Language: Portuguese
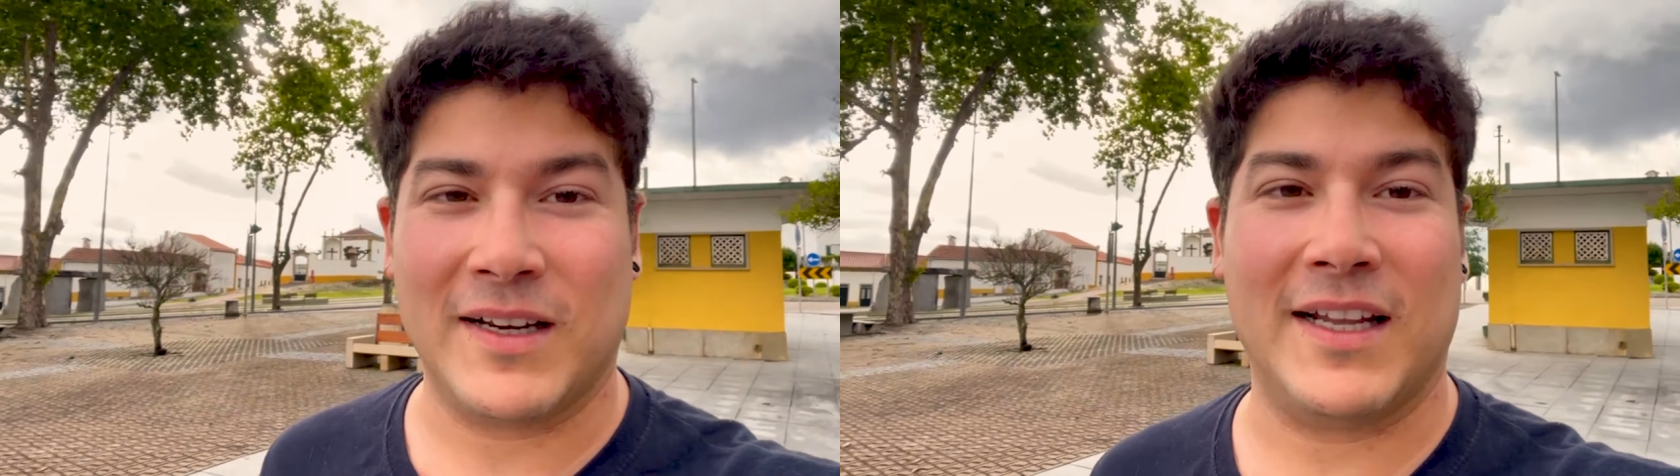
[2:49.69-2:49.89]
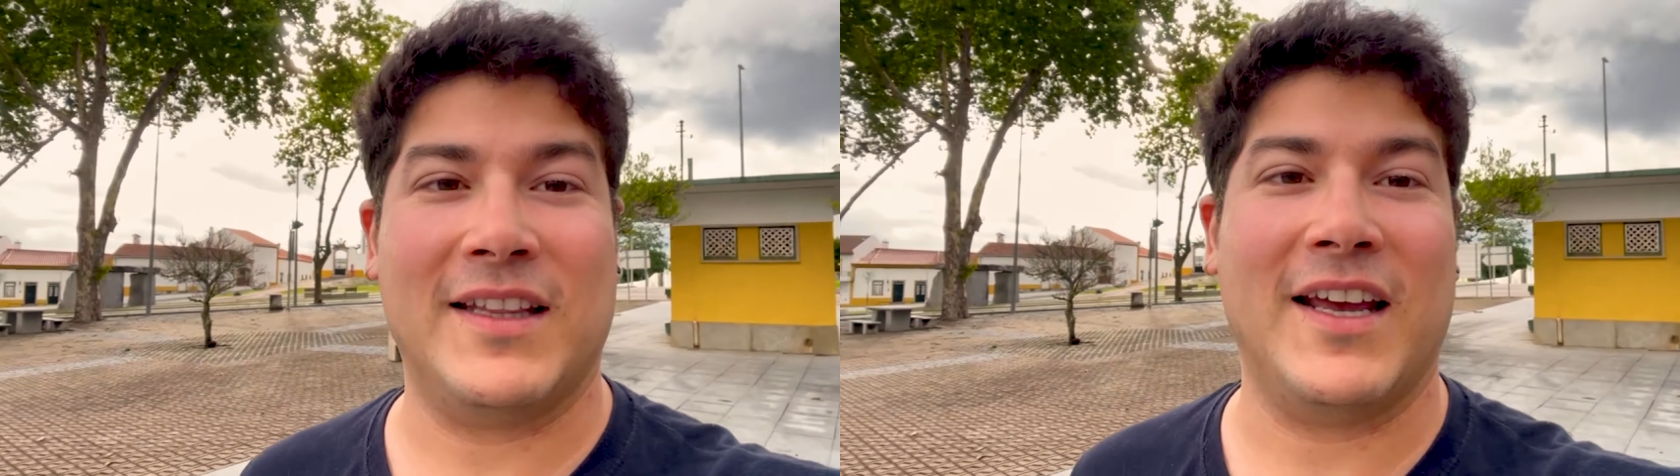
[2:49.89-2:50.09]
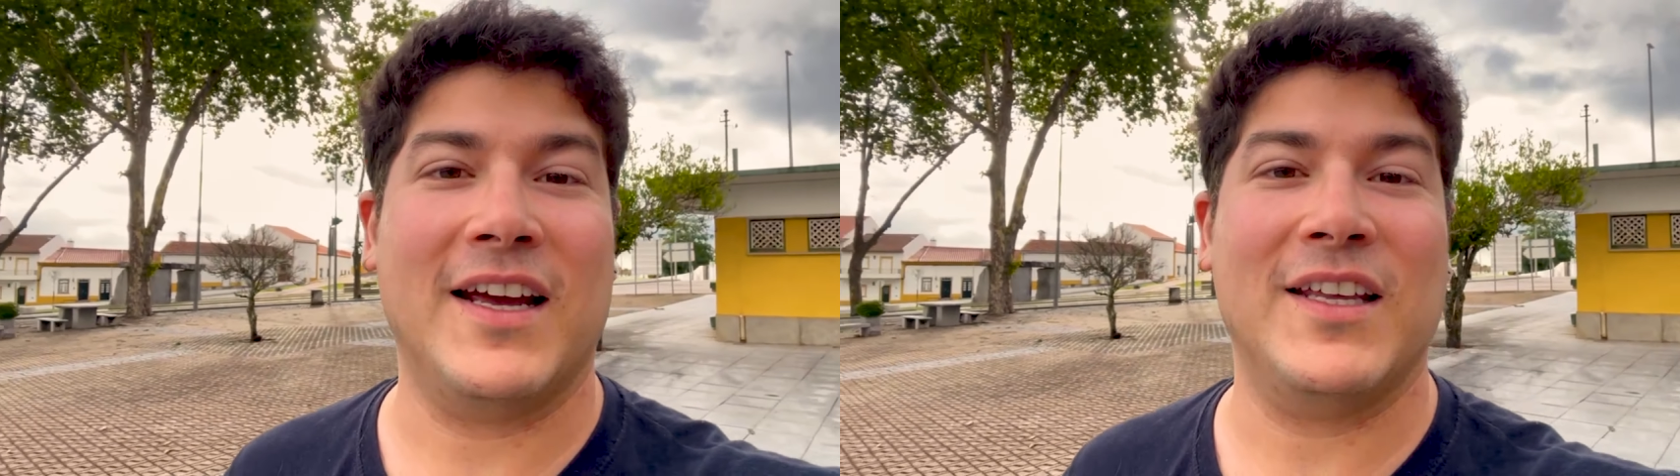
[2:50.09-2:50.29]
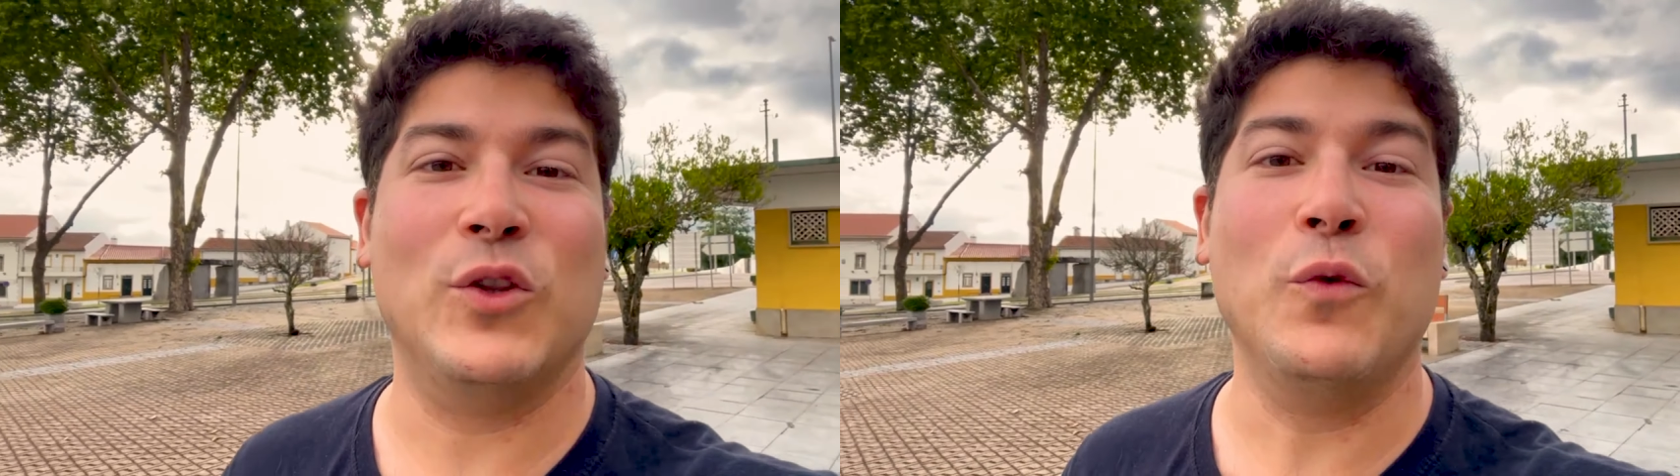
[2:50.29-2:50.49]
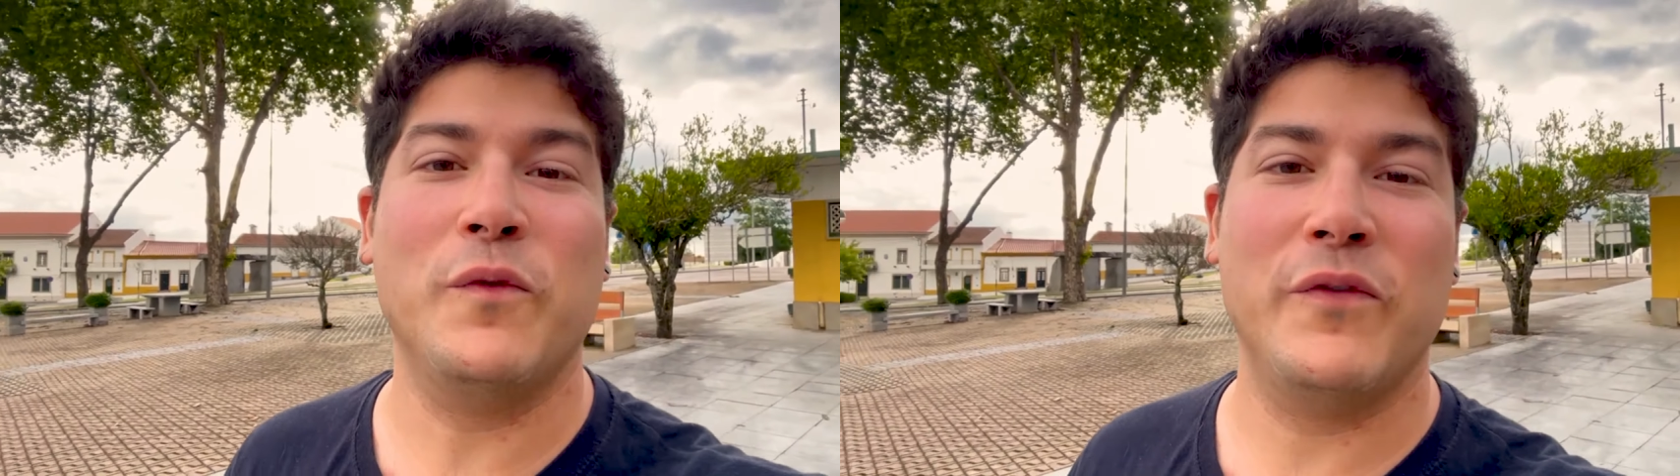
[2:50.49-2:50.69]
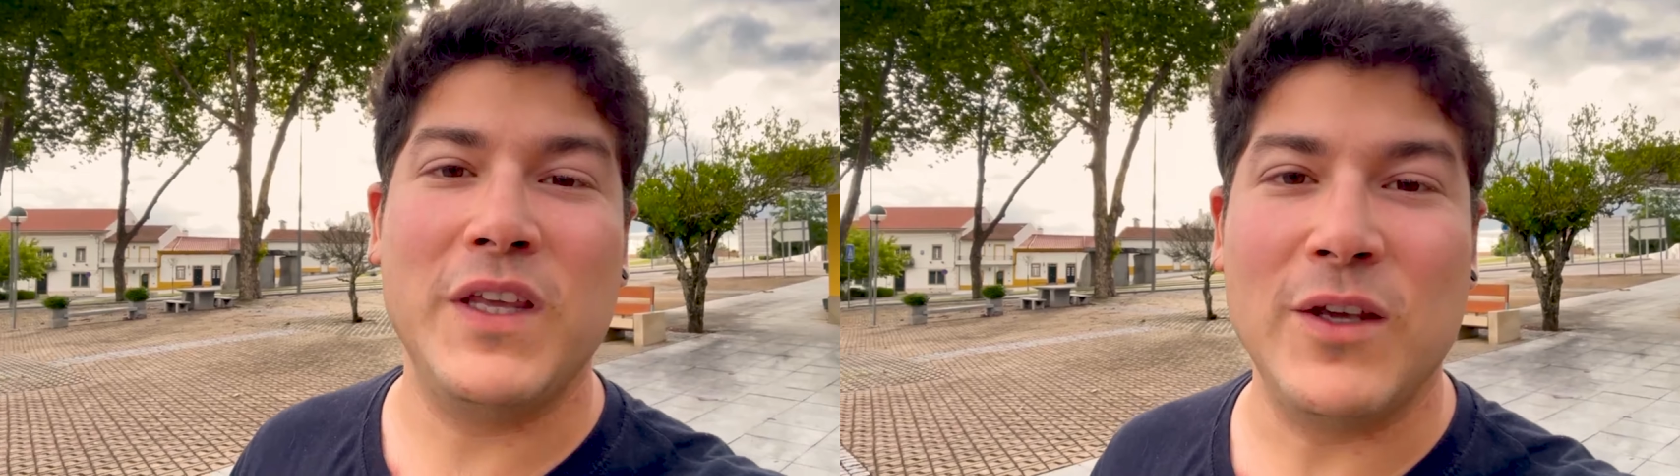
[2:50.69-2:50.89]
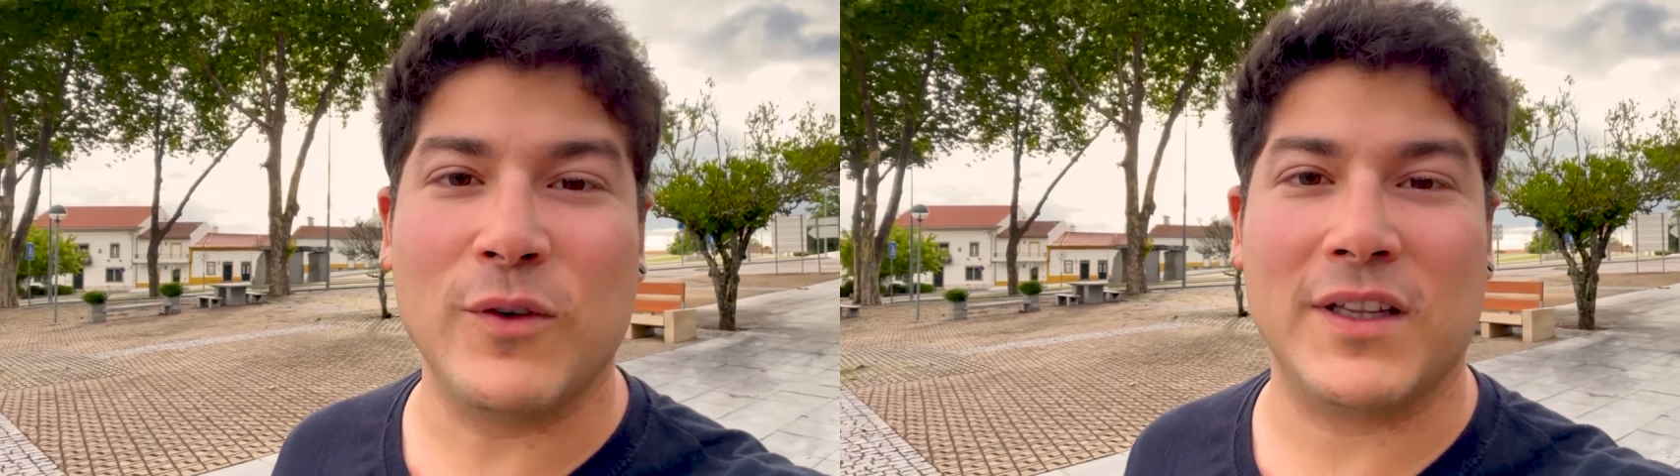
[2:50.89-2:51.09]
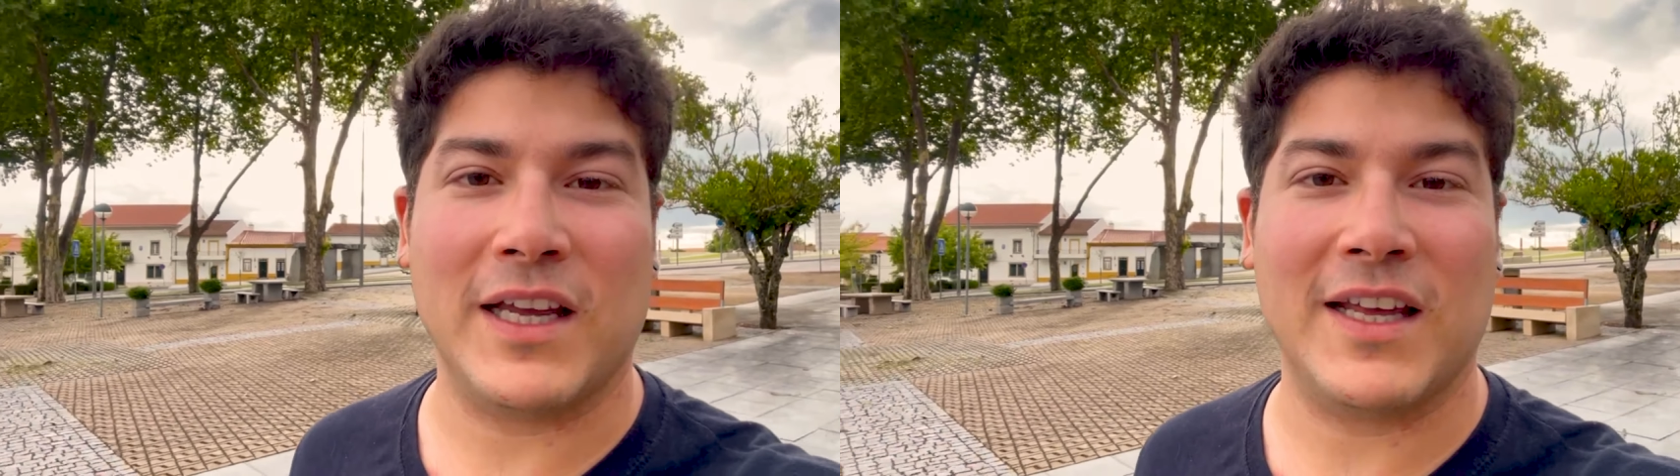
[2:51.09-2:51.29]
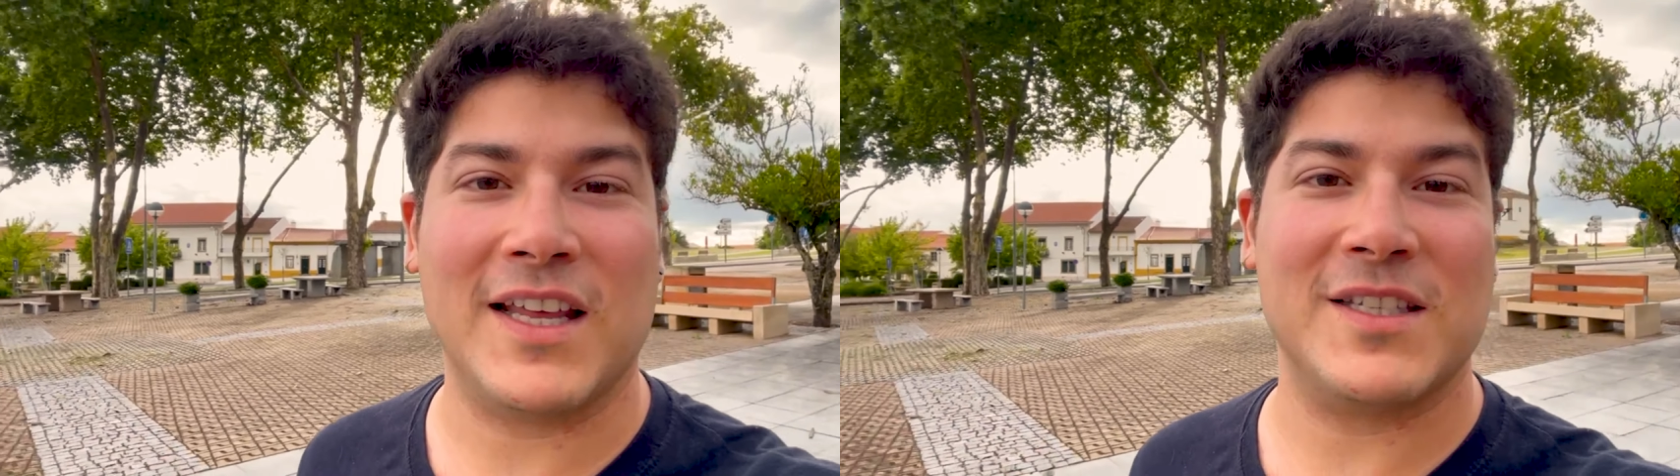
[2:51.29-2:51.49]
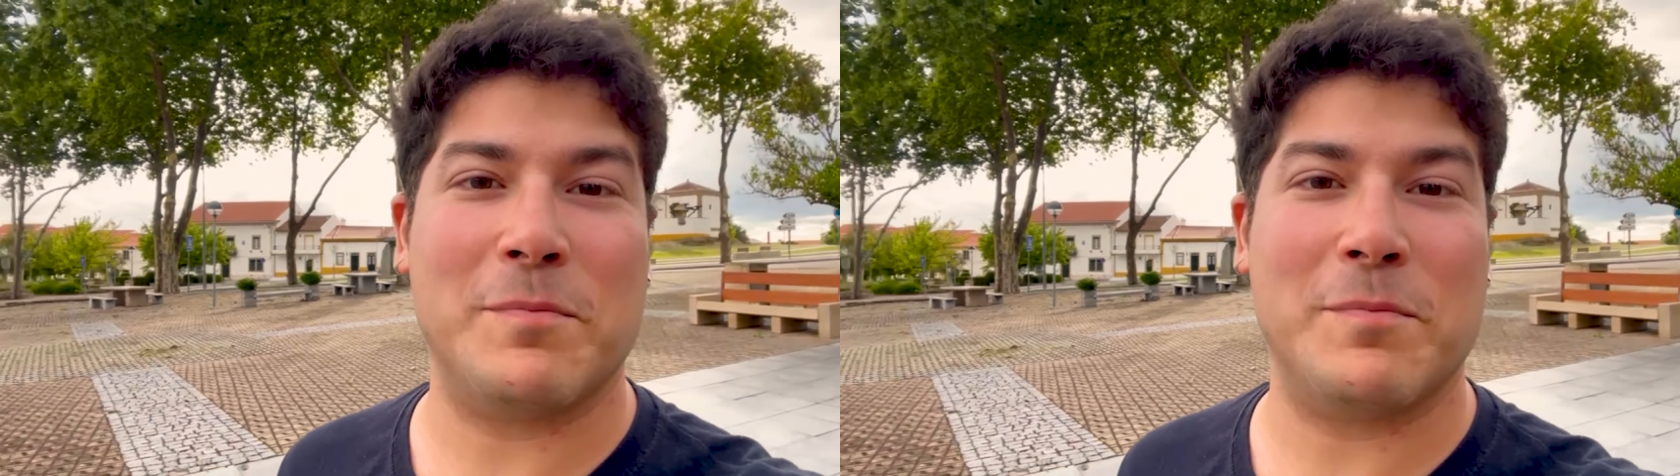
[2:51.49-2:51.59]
a terra aí do vinho, a terra das